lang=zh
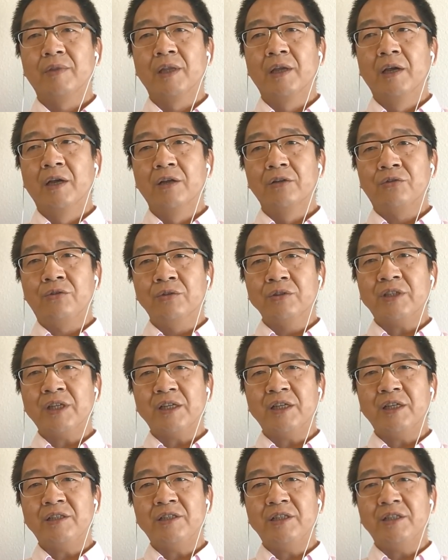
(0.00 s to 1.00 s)
从这
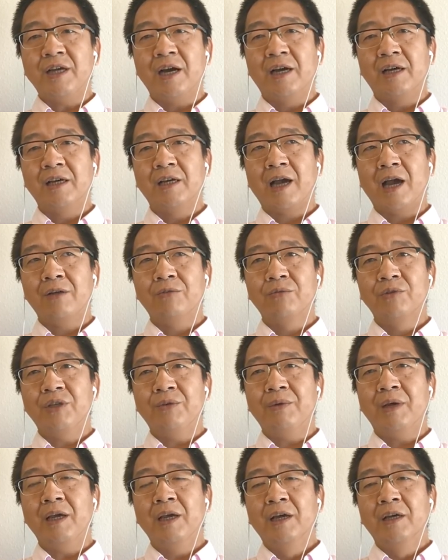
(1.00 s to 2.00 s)
些迹象可以看出，因
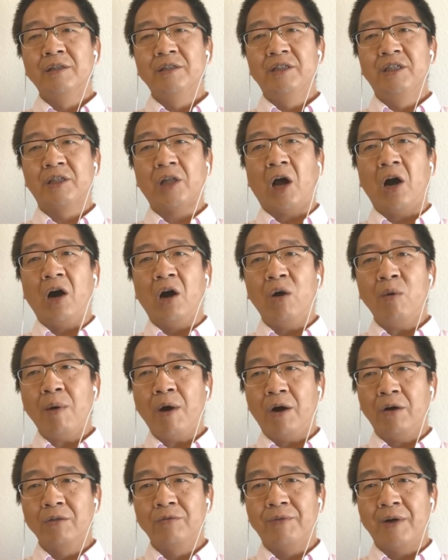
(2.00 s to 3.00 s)
为你逃
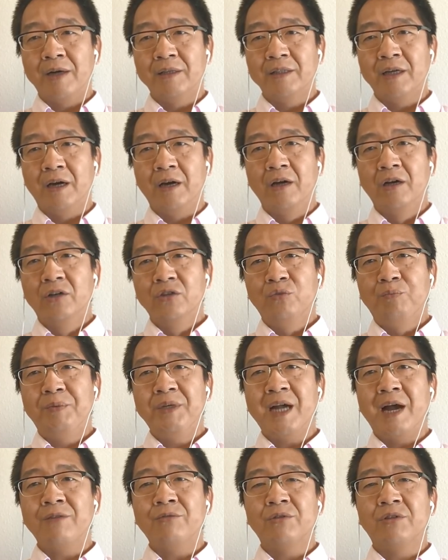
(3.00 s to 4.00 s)
跑的方向必
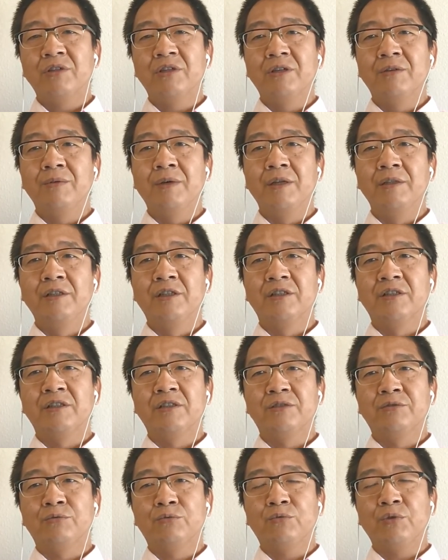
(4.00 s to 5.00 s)
然就是认为你
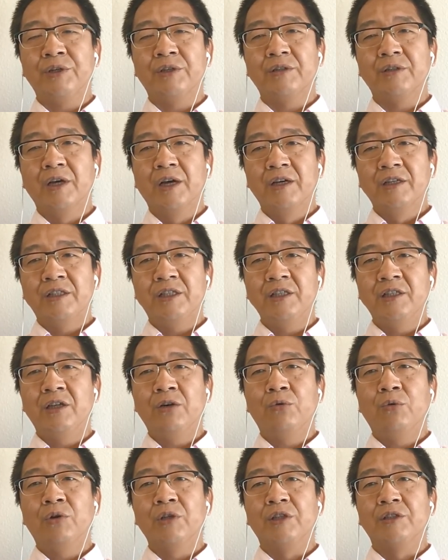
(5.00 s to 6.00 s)
最信得
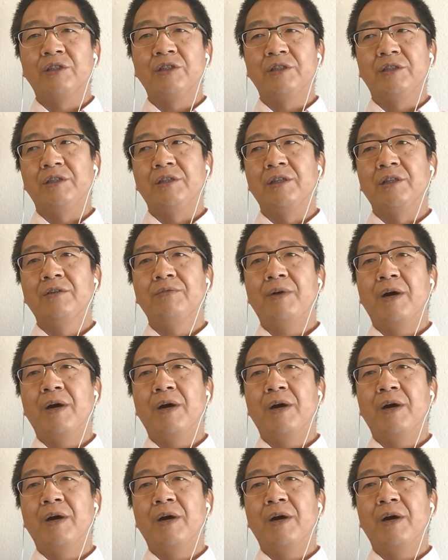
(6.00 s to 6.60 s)
过的自己人的方